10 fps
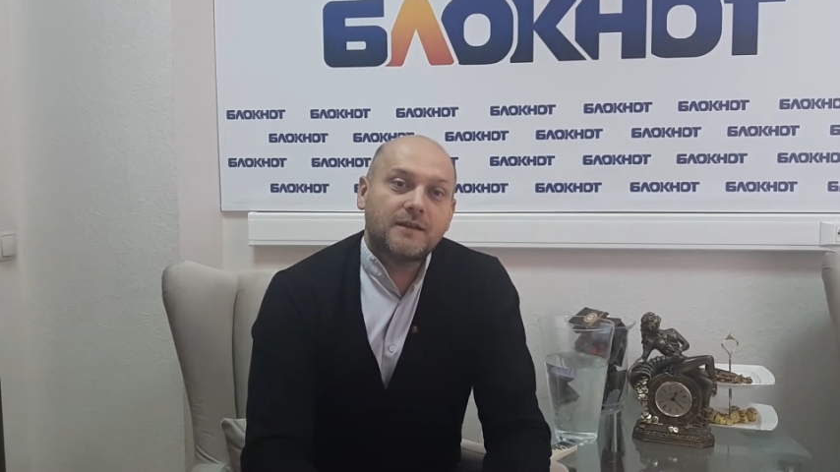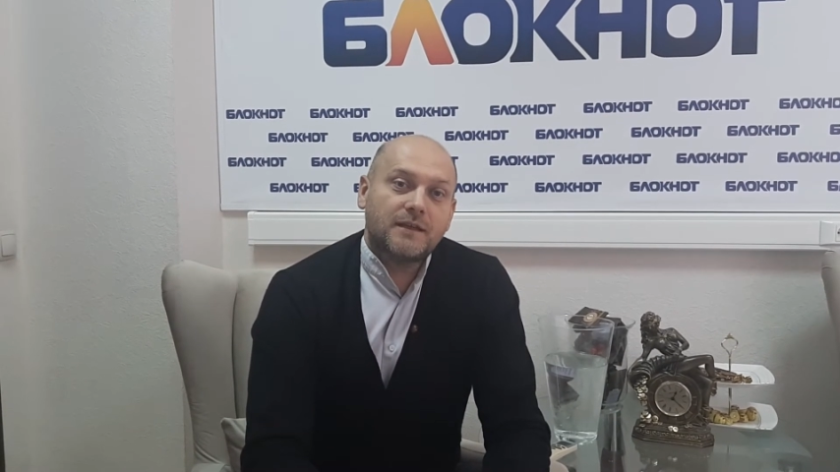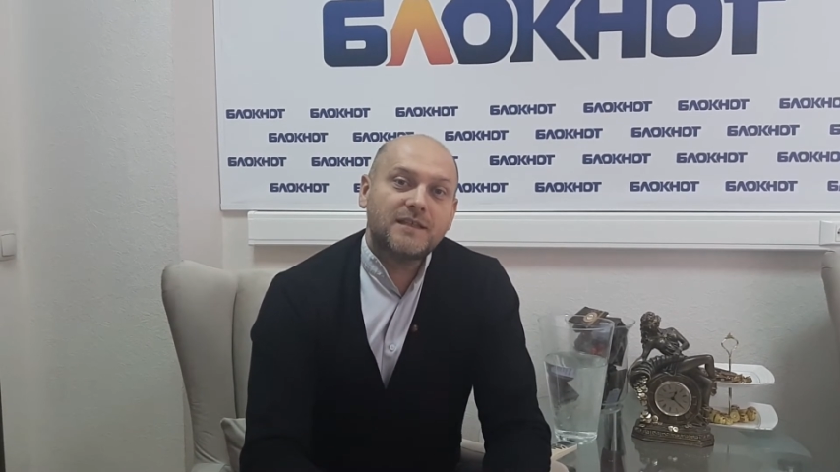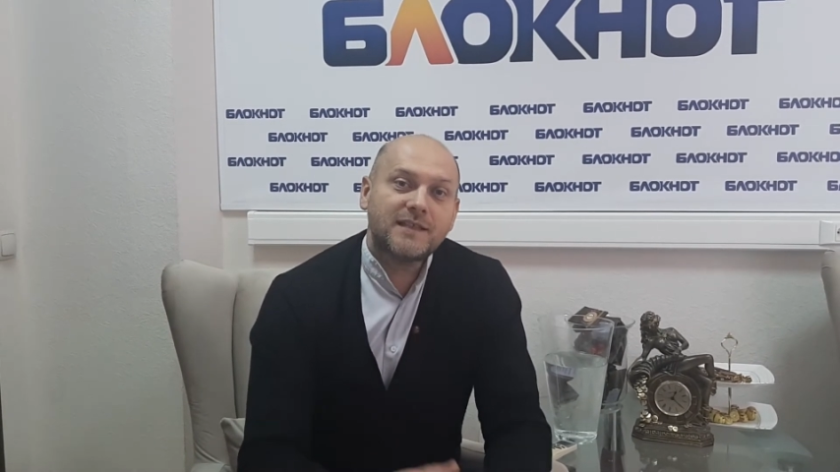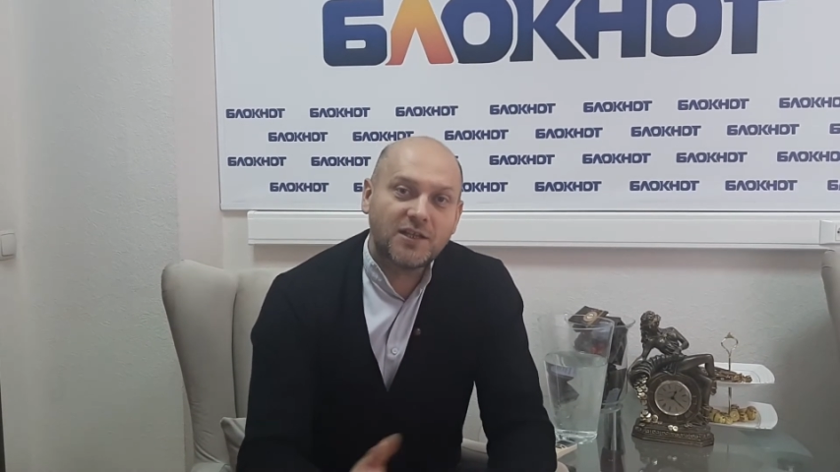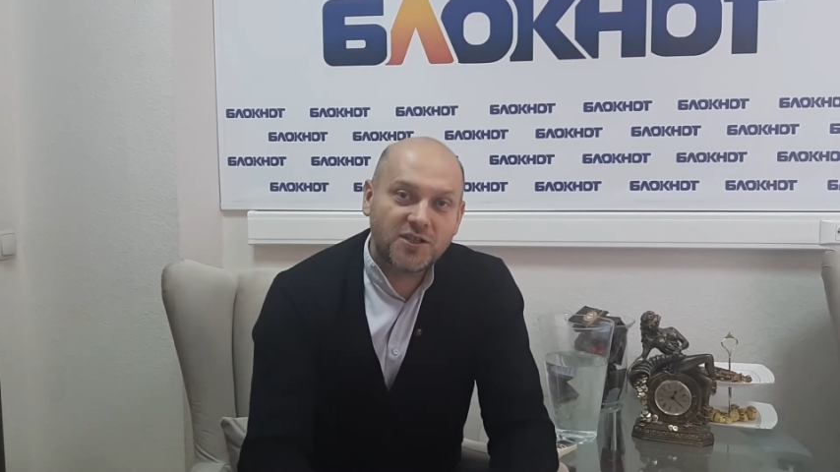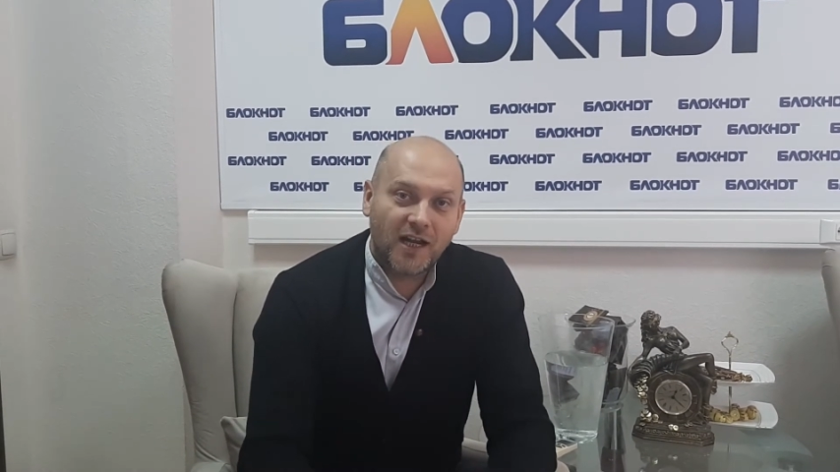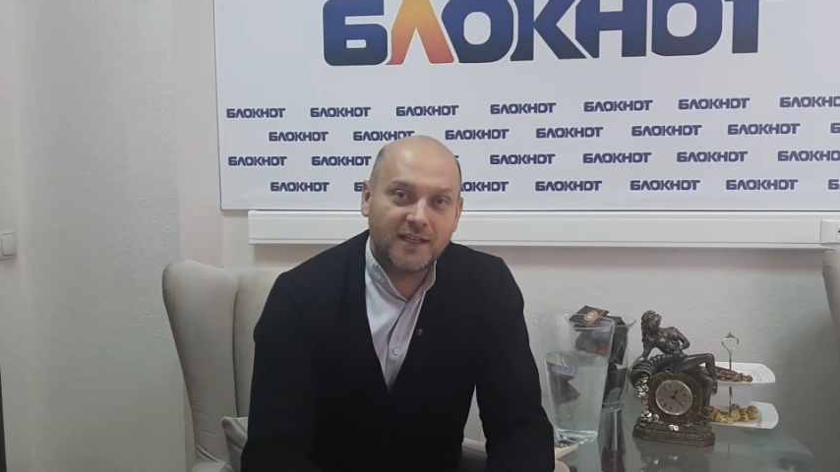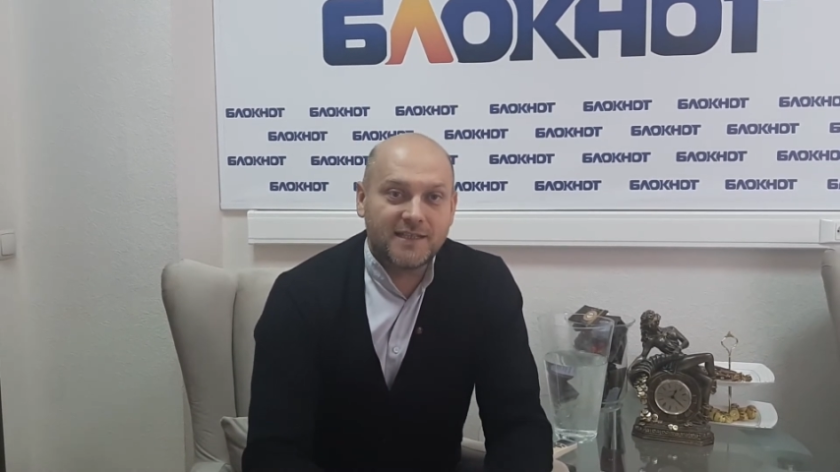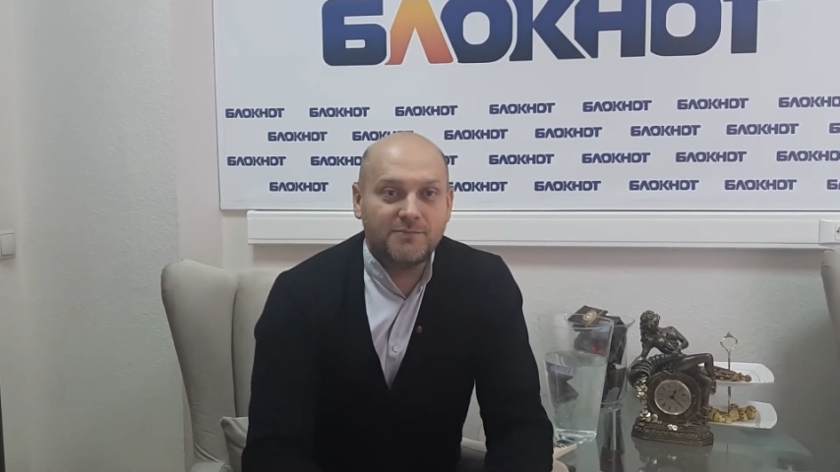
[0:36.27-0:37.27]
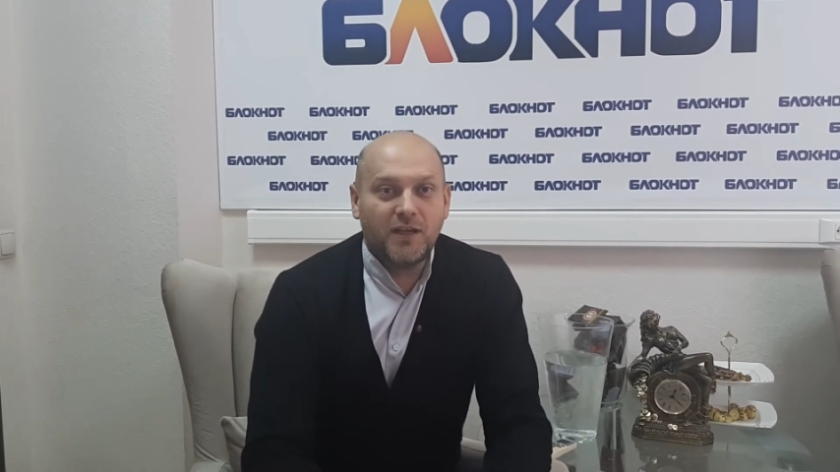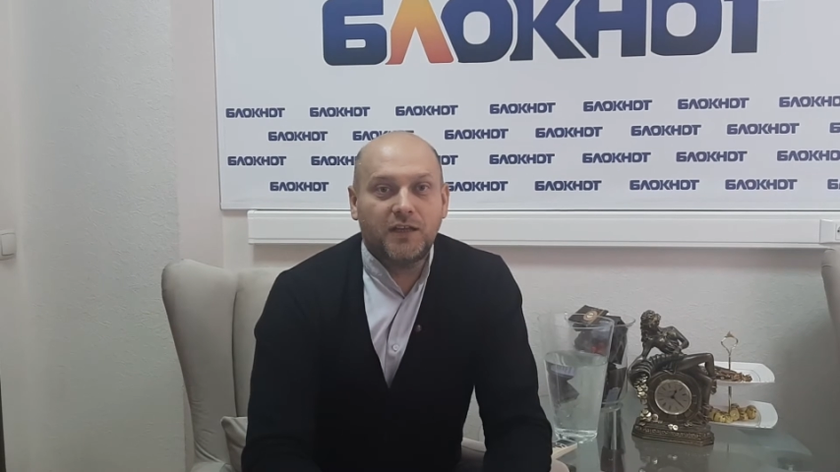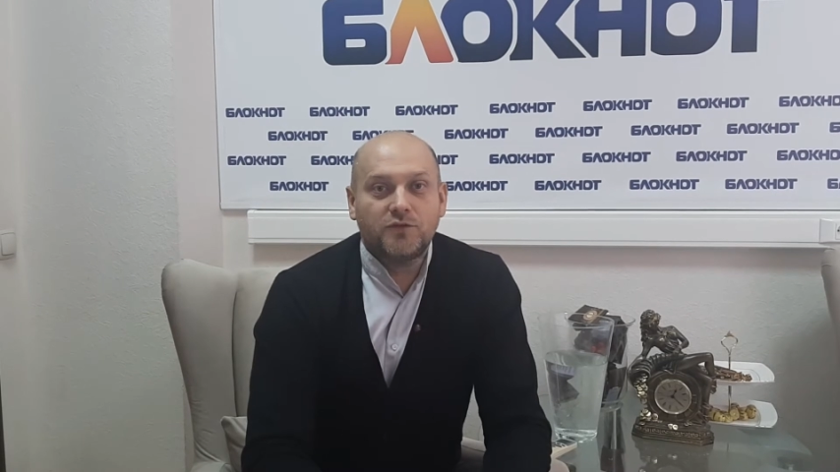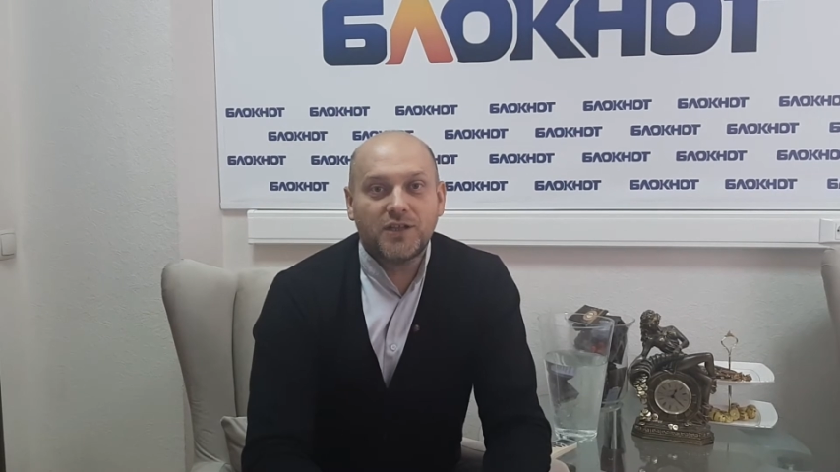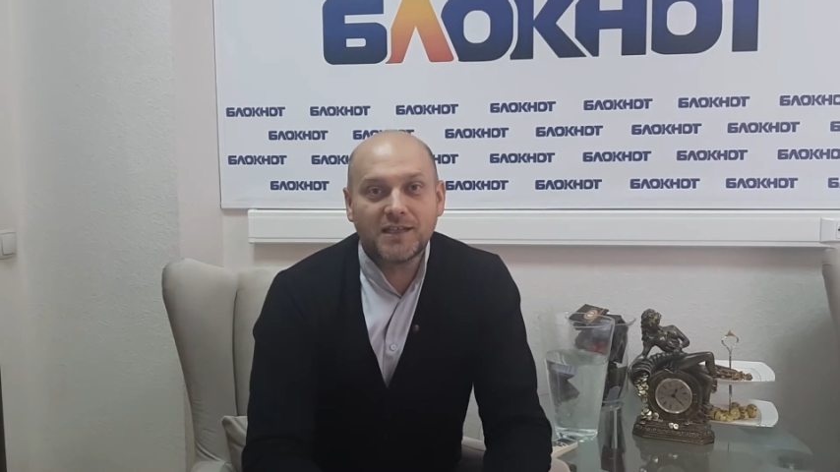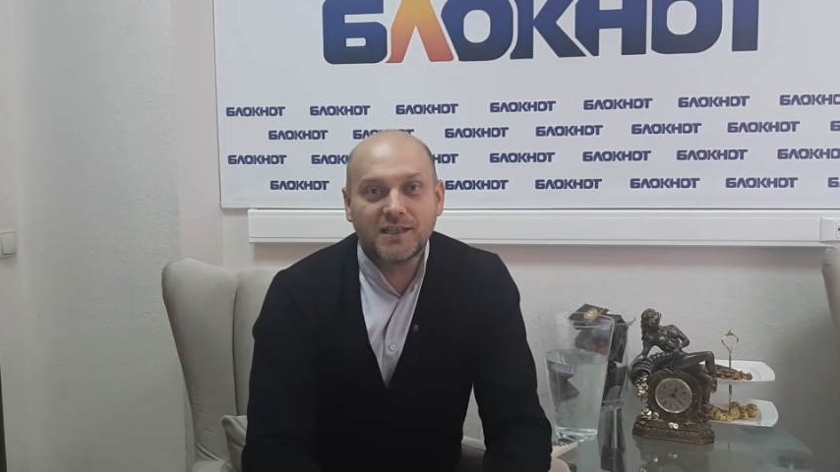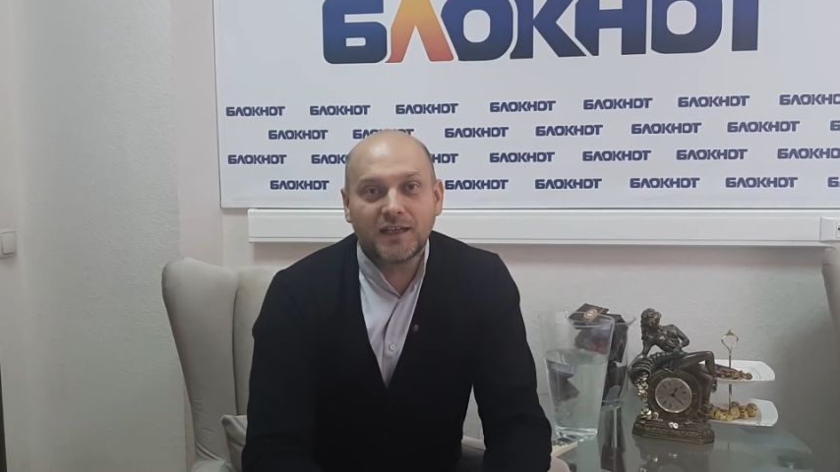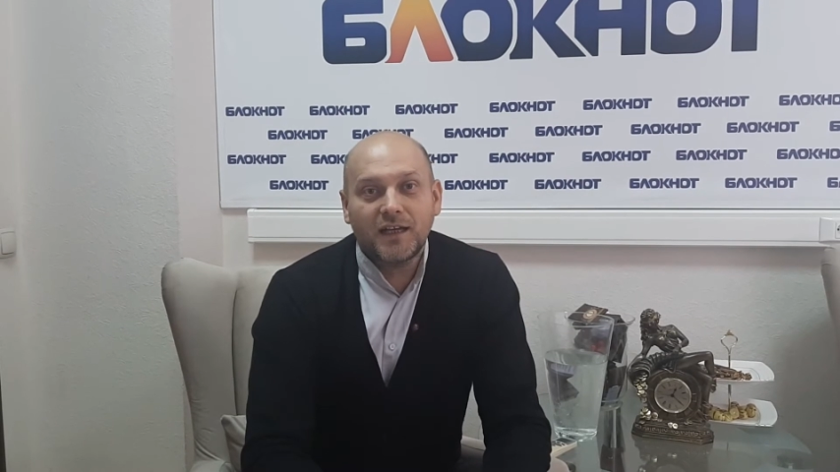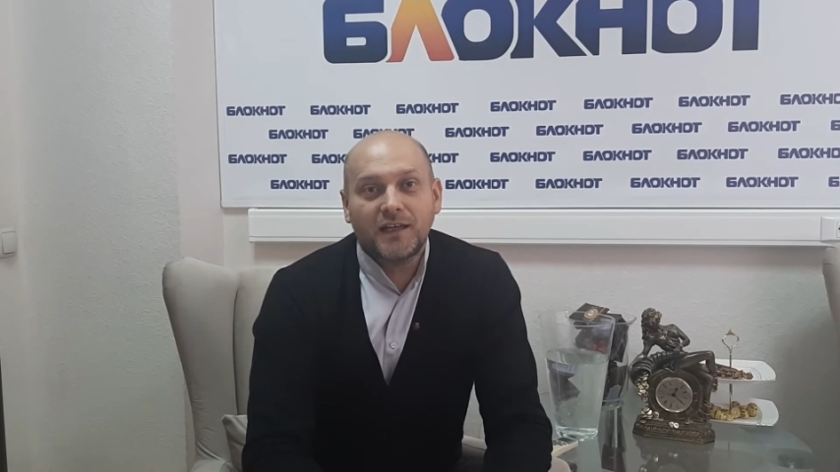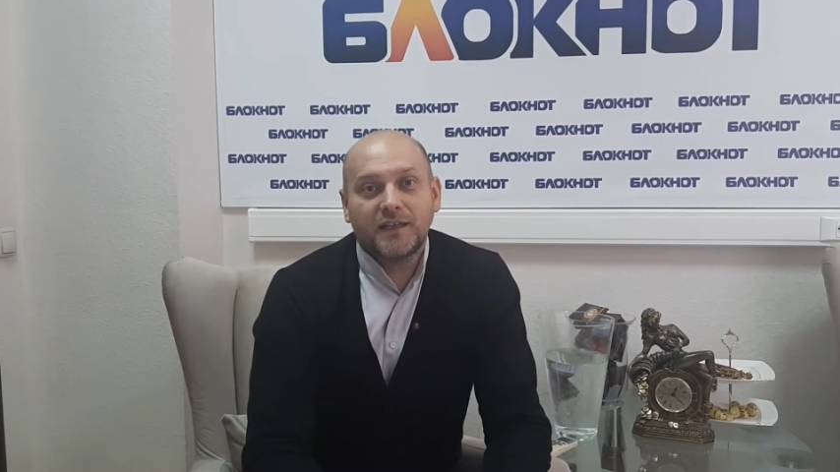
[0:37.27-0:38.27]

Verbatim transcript: Изначально земельный участок